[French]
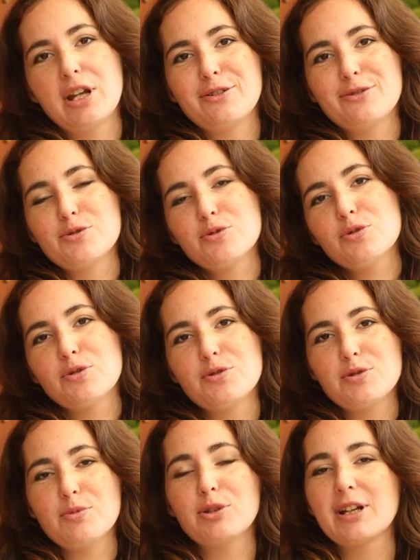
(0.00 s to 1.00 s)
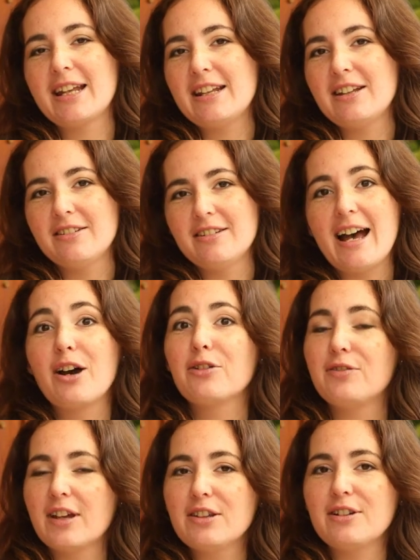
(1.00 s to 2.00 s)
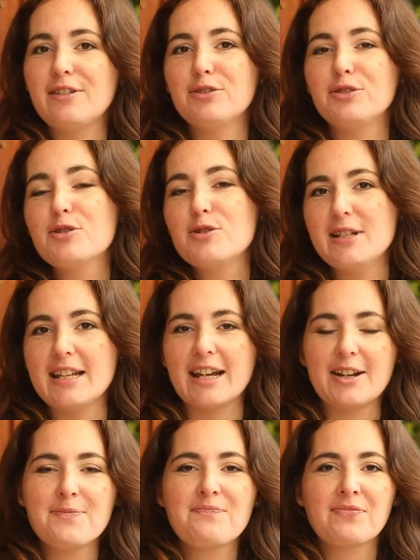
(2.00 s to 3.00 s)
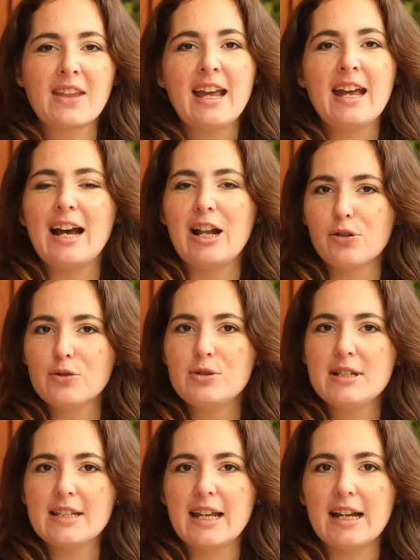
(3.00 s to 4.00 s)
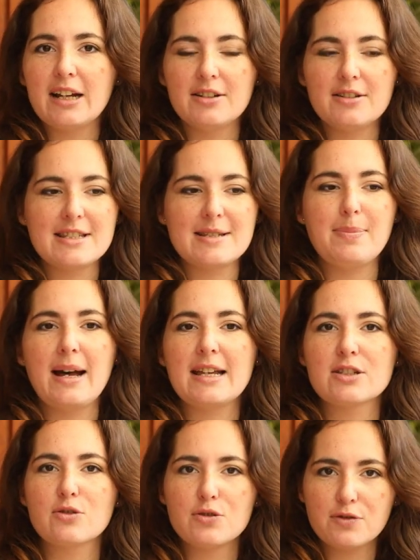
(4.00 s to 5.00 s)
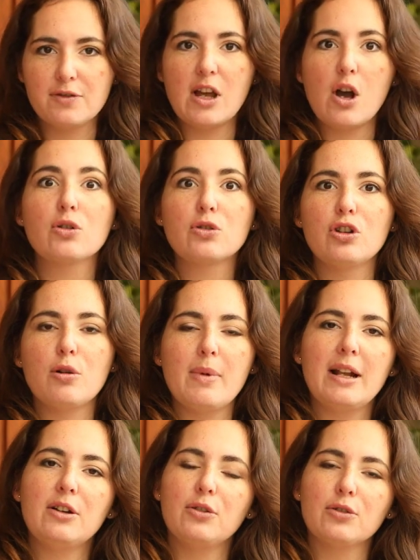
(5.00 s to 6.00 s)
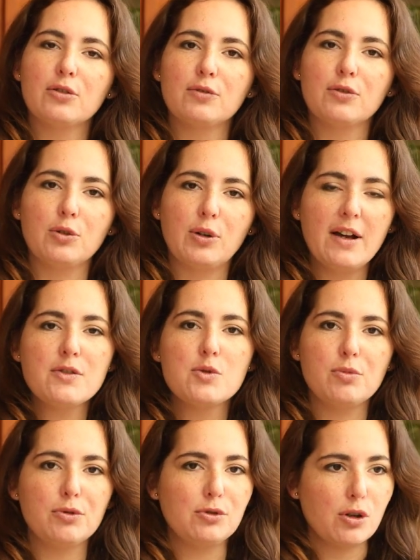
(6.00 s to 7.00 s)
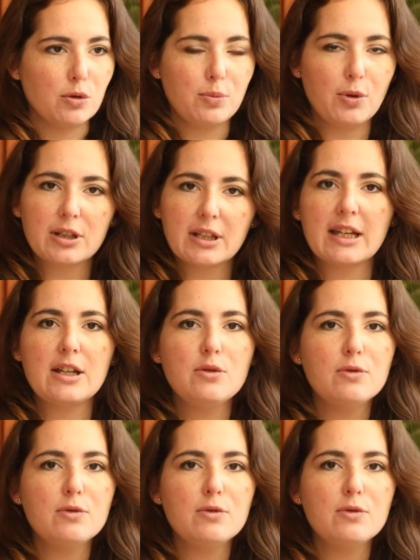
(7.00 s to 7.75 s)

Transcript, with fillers: quelques jours, je m'entraîne euh, à refaire de la photo culinaire. Alors le culinaire, euh, c'est pas ce que je fais en temps normal euh, en tant que photographe. Je suis plutôt dans le portrait,